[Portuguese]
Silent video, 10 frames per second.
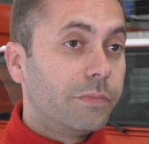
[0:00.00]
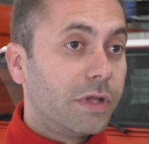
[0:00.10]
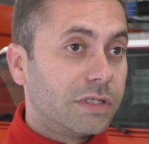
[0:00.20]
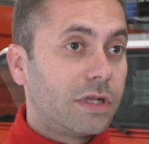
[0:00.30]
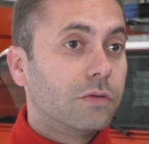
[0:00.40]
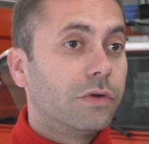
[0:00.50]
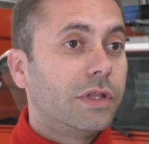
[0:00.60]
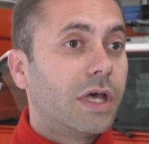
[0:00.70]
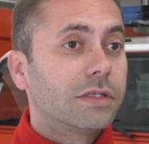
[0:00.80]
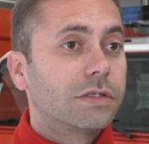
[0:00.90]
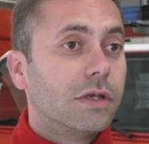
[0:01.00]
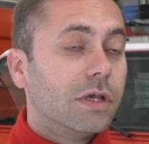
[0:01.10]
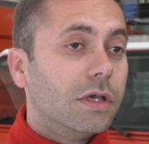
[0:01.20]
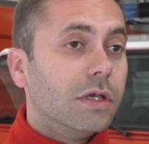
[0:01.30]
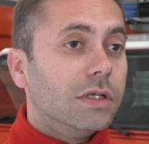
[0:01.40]
pelas autoridades,
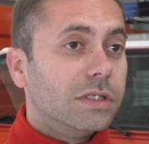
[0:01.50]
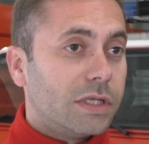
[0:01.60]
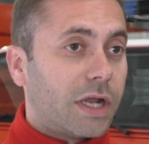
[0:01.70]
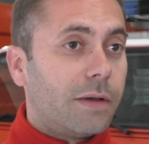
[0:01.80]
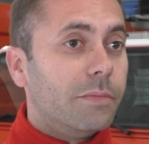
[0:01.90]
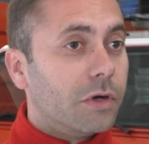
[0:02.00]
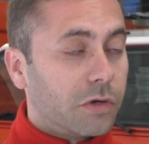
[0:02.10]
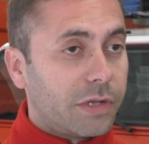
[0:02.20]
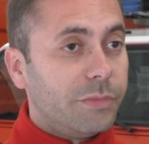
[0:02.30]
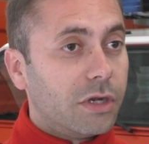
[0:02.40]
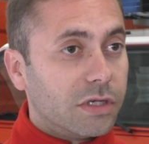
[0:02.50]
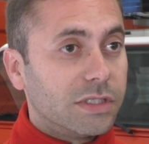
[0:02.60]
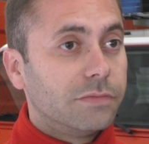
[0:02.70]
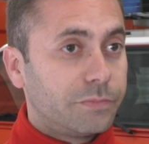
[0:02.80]
será mão criminosa.